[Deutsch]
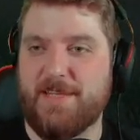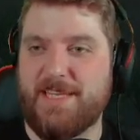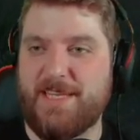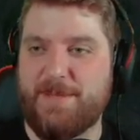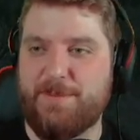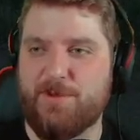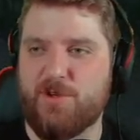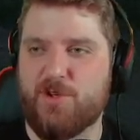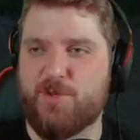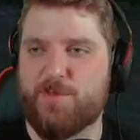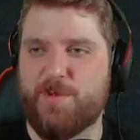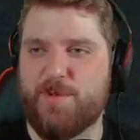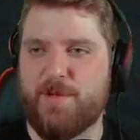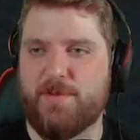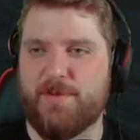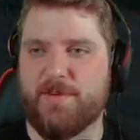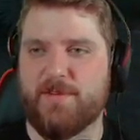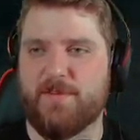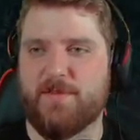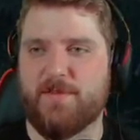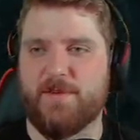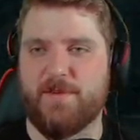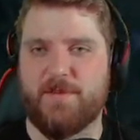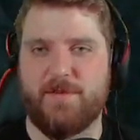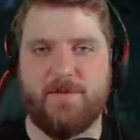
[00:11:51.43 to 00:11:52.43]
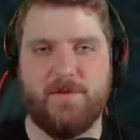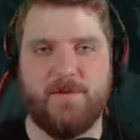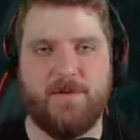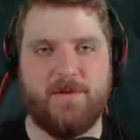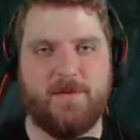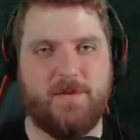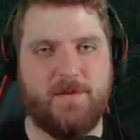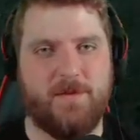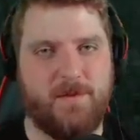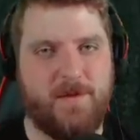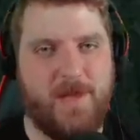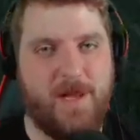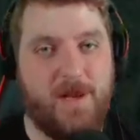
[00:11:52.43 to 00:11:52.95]
Lieblingsspiele, was, was,
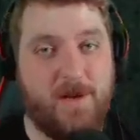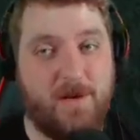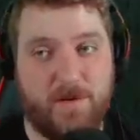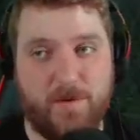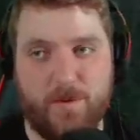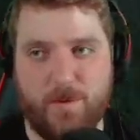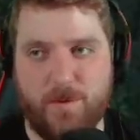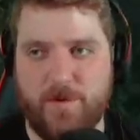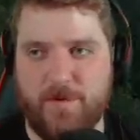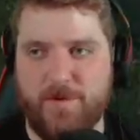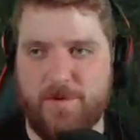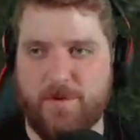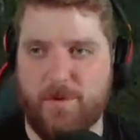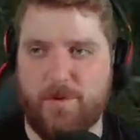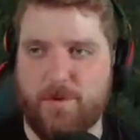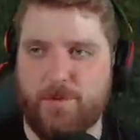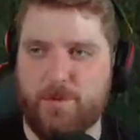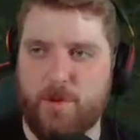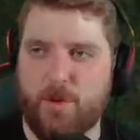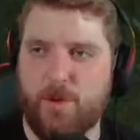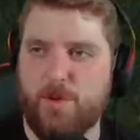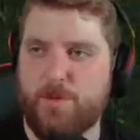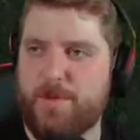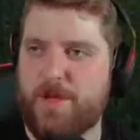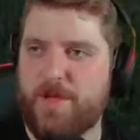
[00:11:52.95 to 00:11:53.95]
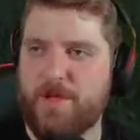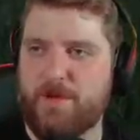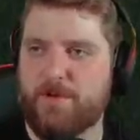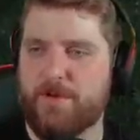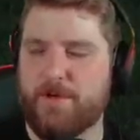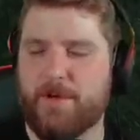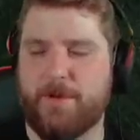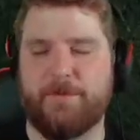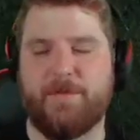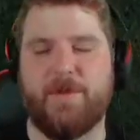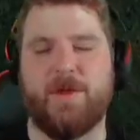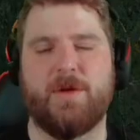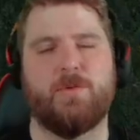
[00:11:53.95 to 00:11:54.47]
was Elder Scrolls Roleplay
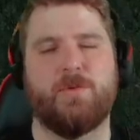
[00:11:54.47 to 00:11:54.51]
oder